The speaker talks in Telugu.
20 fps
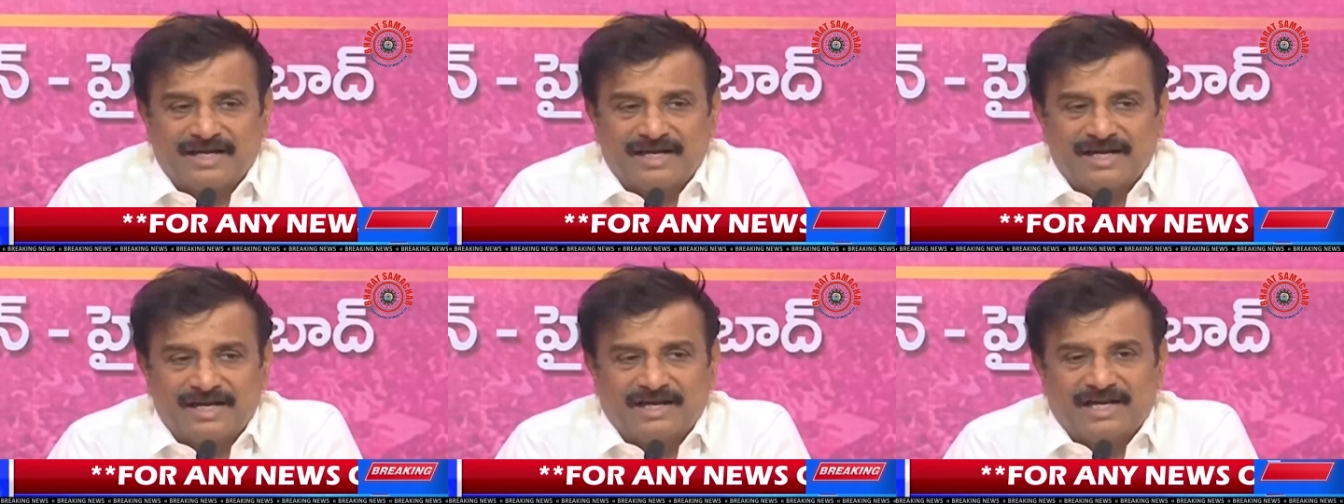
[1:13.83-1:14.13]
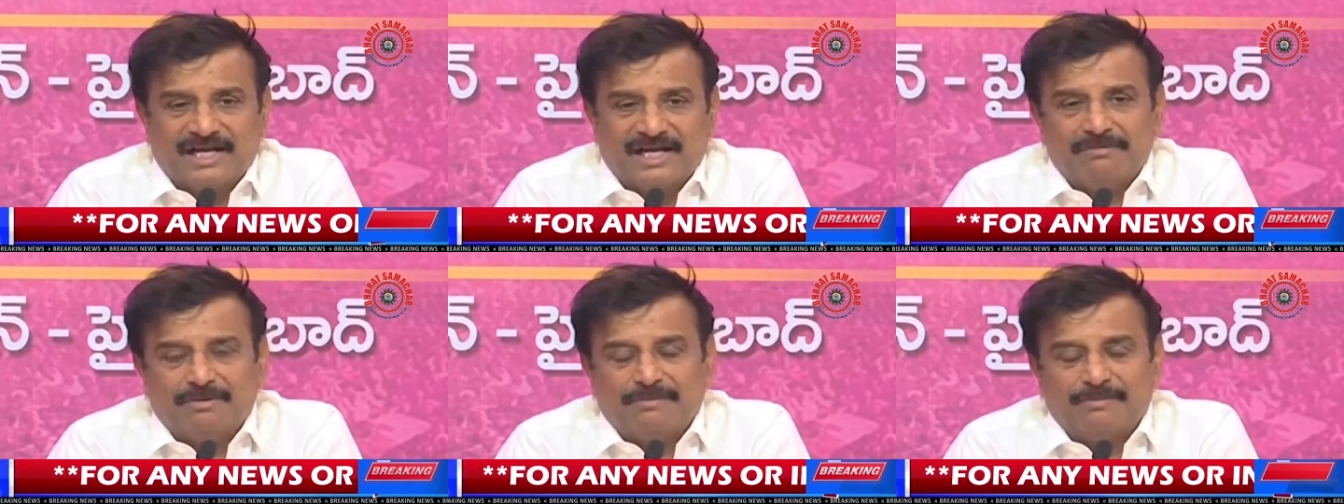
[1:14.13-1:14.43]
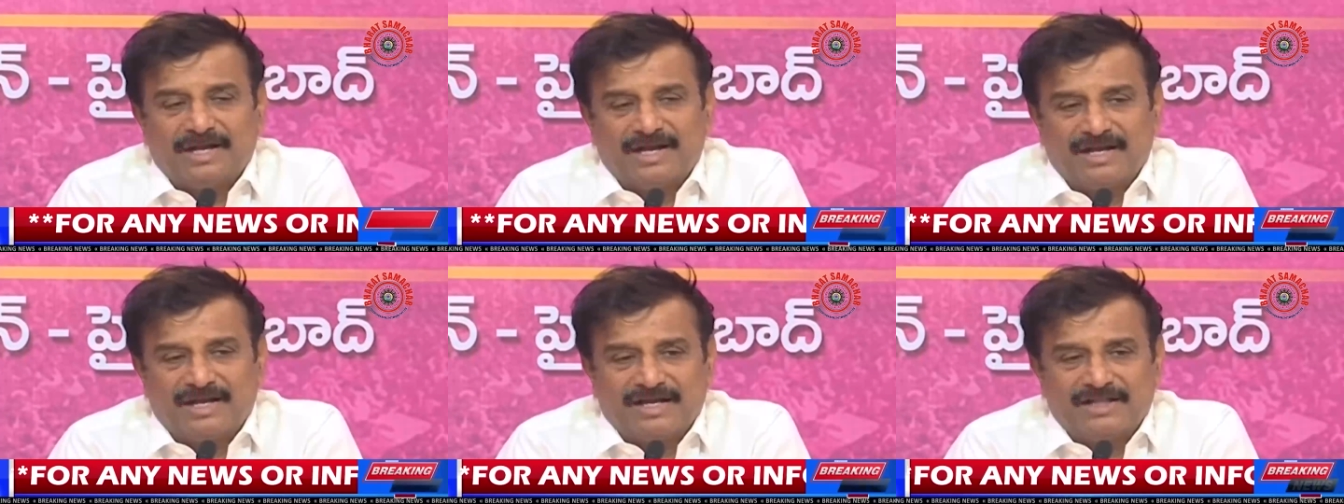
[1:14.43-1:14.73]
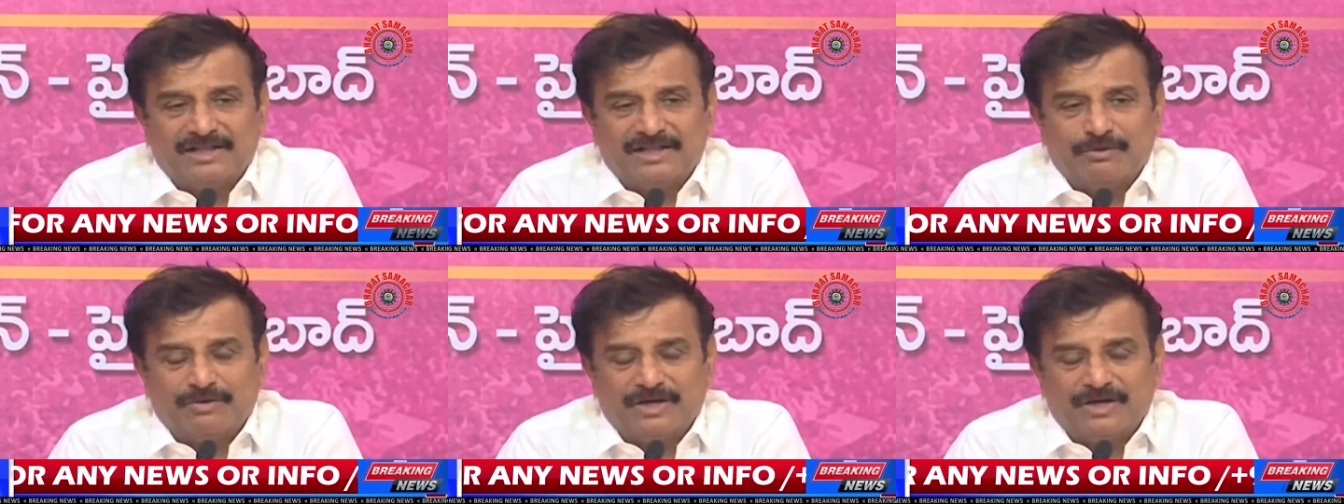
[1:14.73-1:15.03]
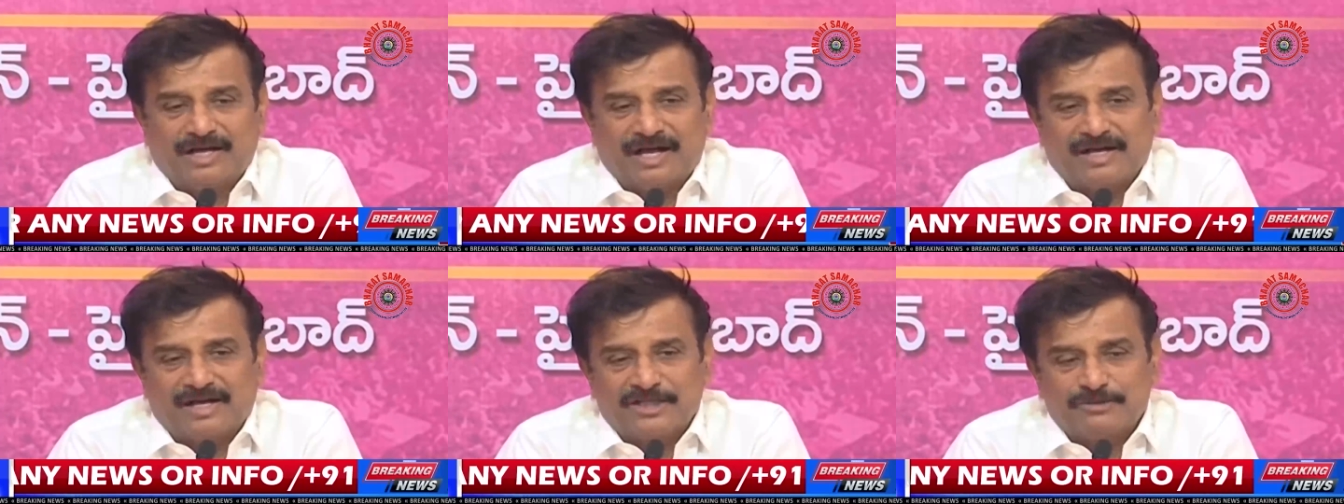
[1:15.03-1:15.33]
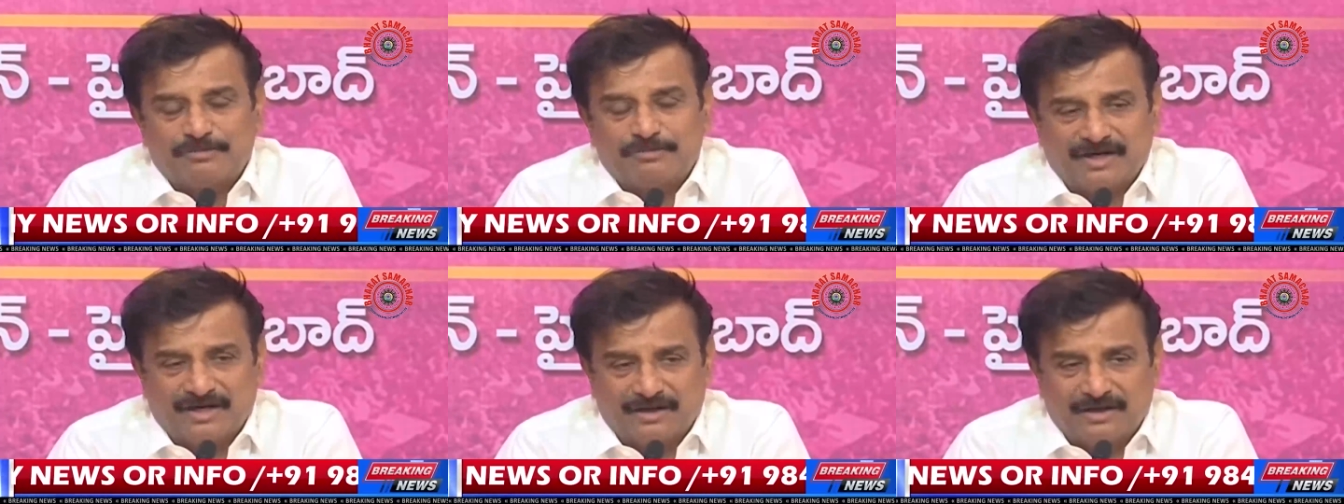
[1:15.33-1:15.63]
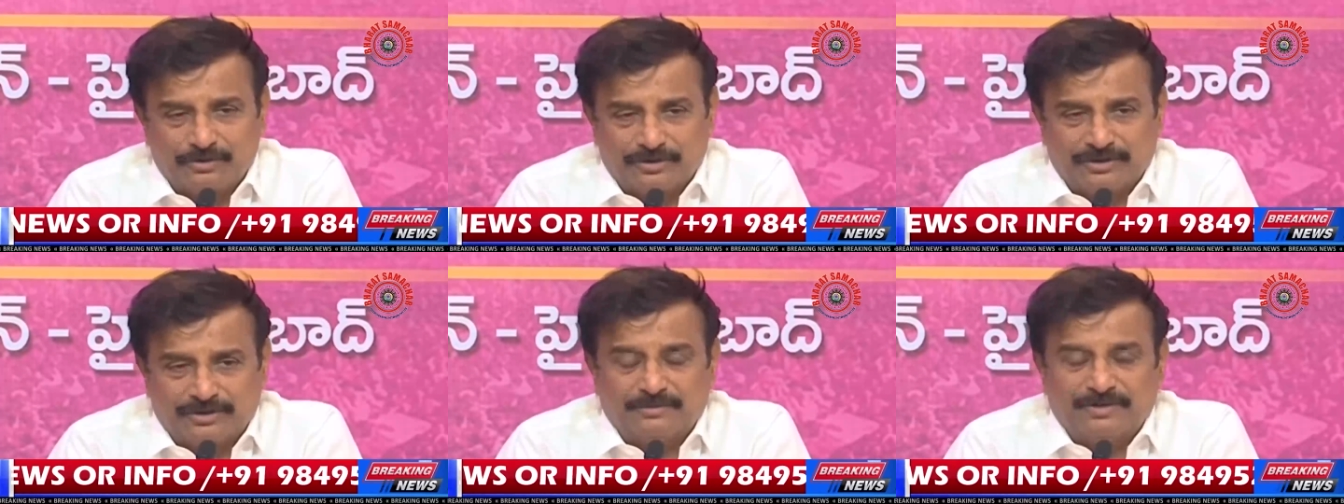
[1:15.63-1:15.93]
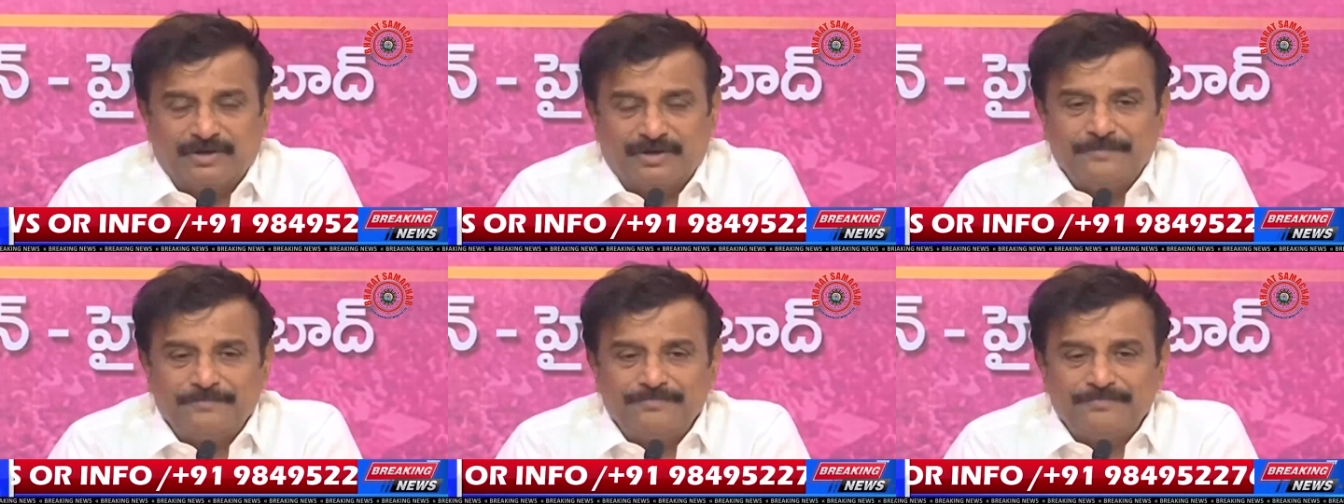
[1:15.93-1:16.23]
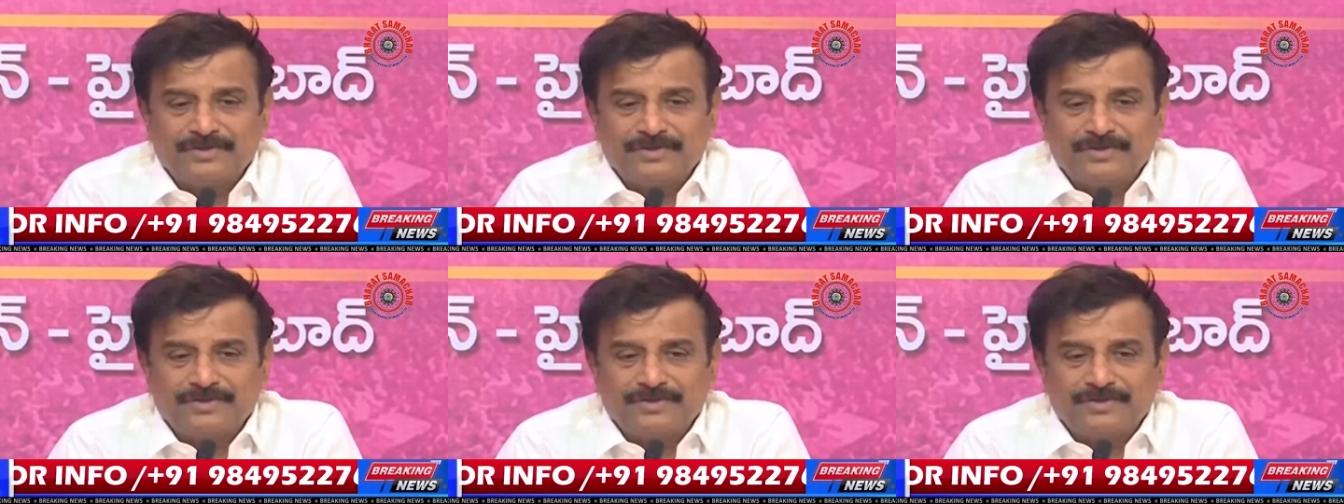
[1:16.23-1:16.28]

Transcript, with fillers: గిల్లకెళ్ళి మేము గల్లకెందుకు పోయి కాంగ్రెస్ పార్టీలో పోతామా